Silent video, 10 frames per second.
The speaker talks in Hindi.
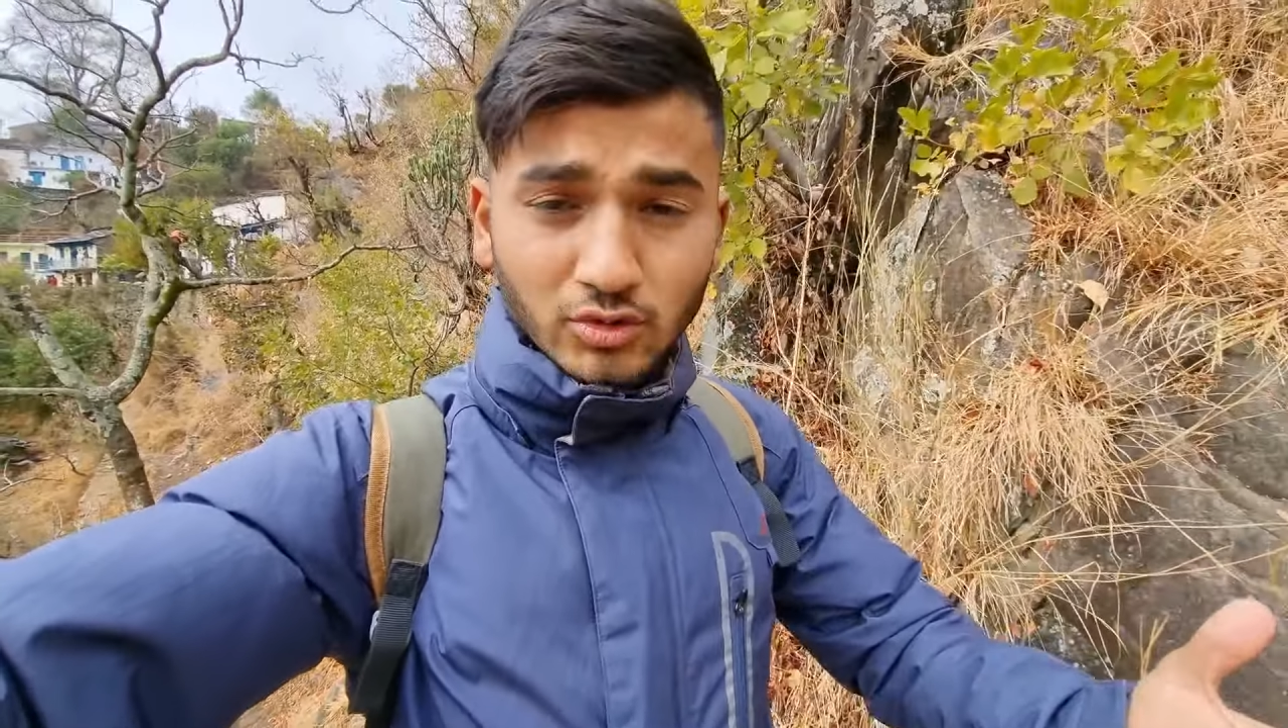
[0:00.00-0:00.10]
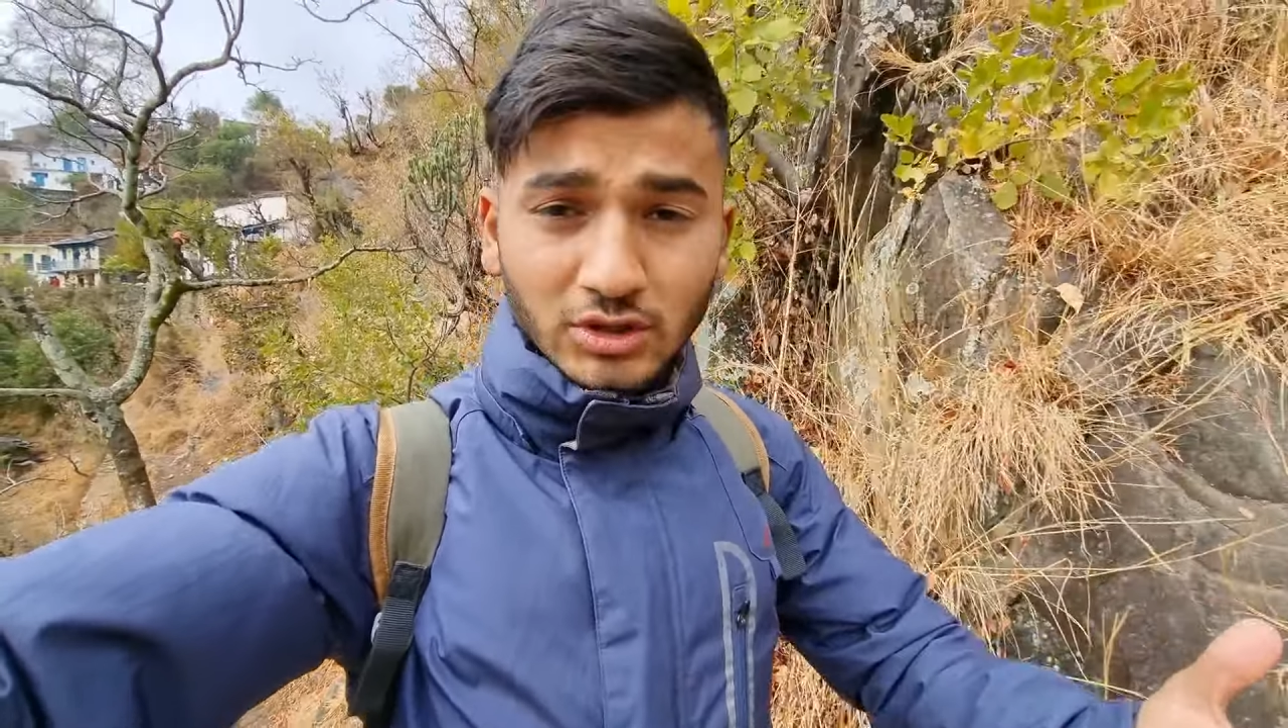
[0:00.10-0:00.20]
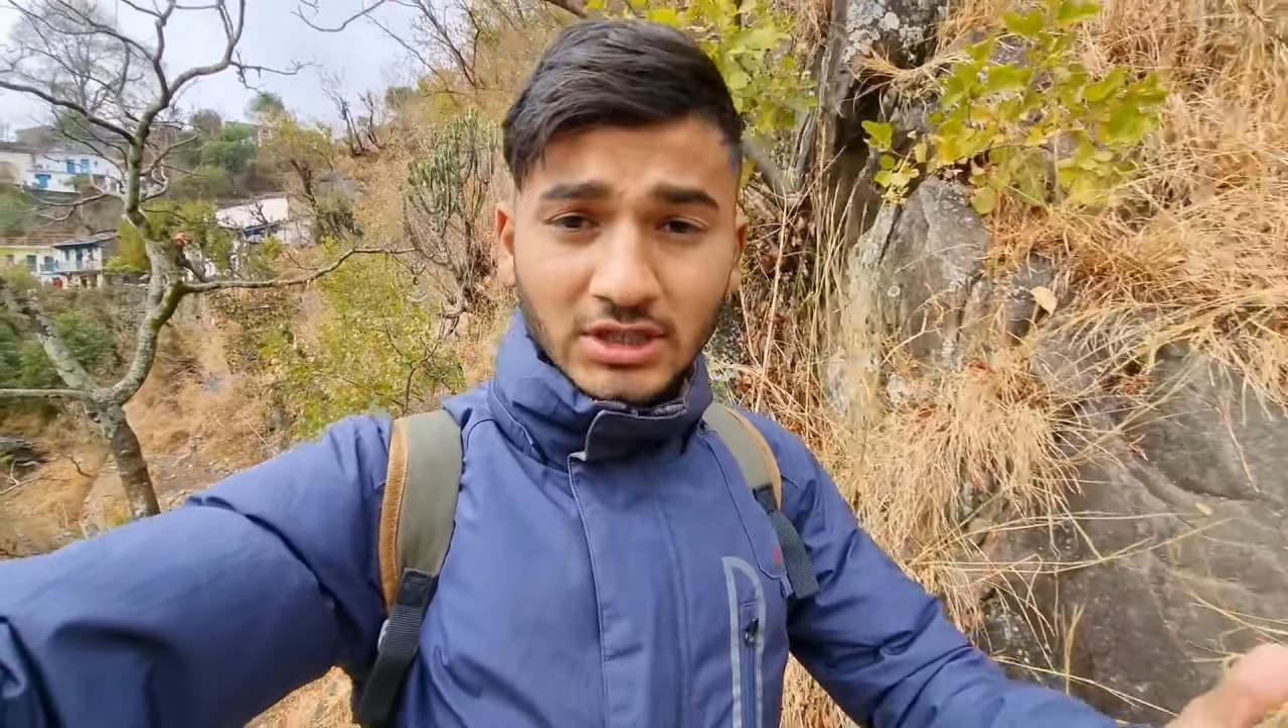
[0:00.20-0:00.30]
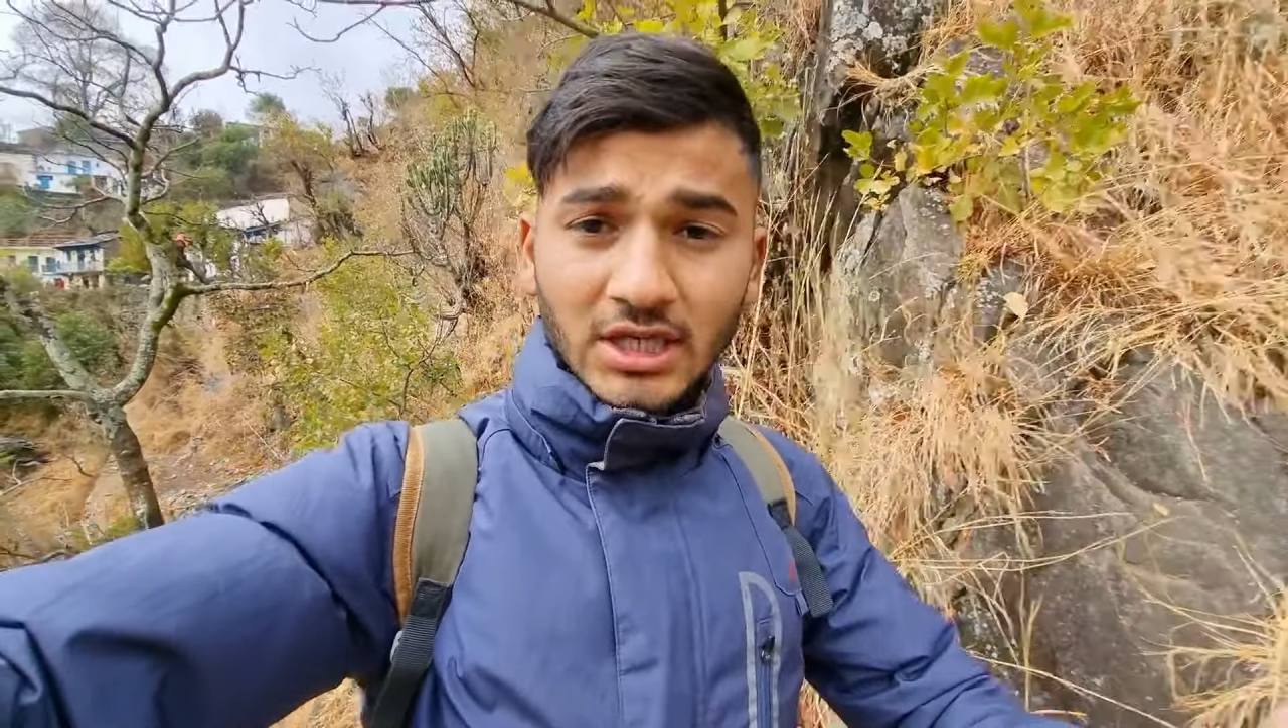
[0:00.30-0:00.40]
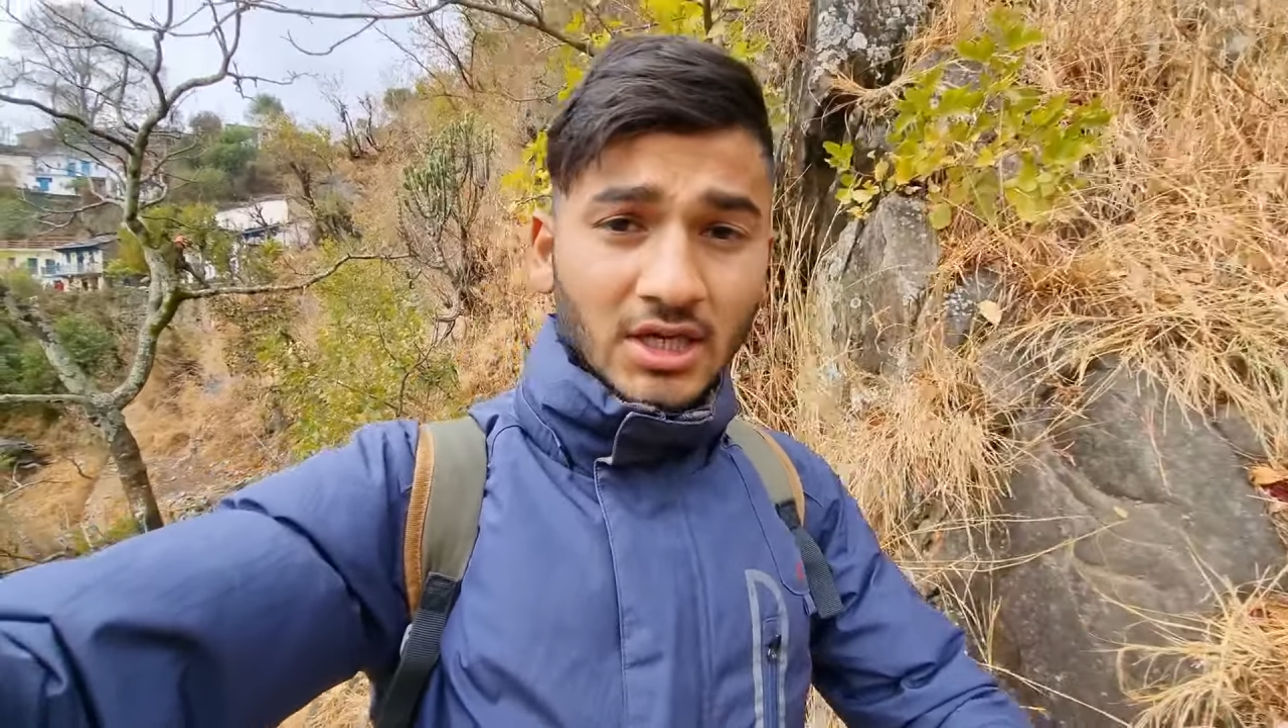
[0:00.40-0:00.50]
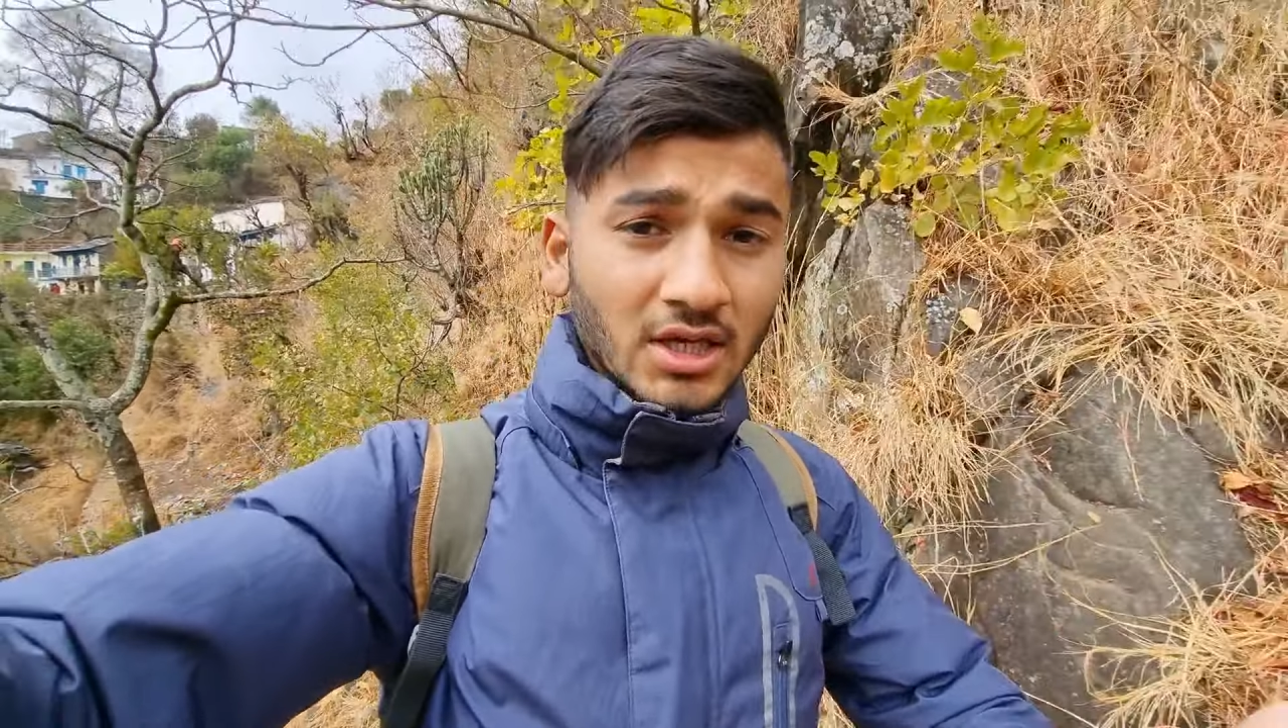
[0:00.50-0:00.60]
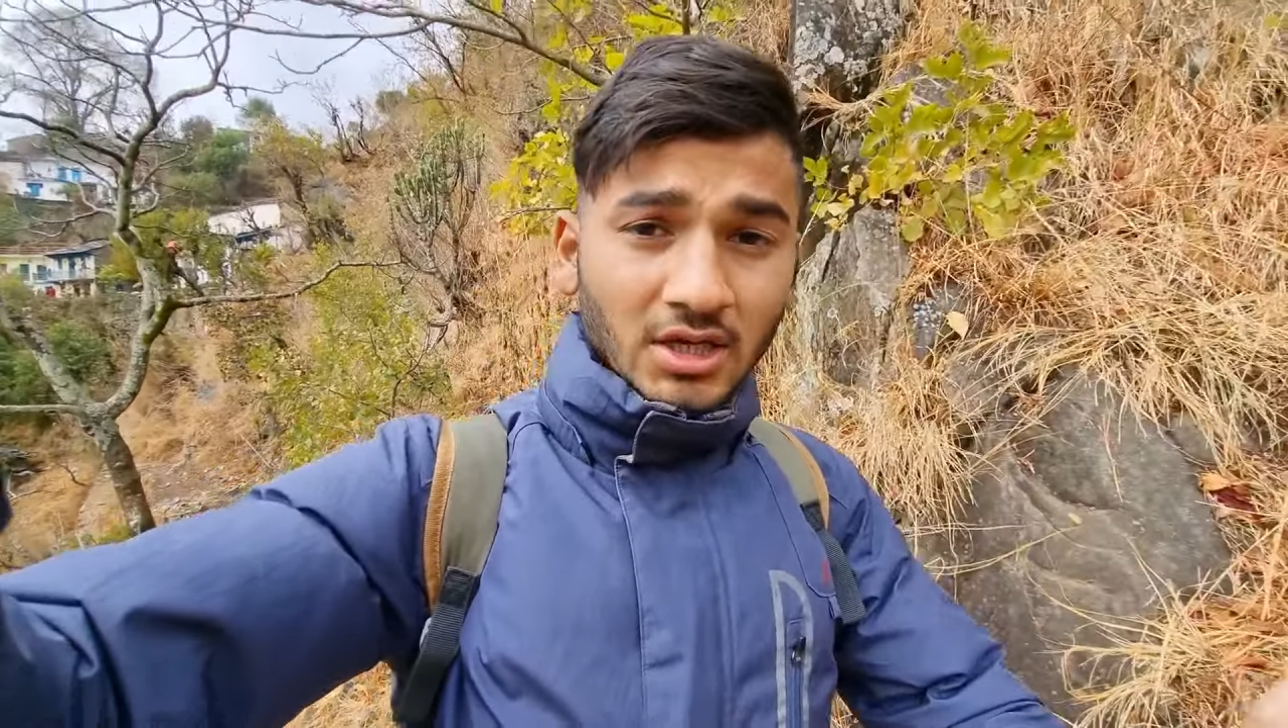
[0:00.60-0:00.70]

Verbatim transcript: हो सकती है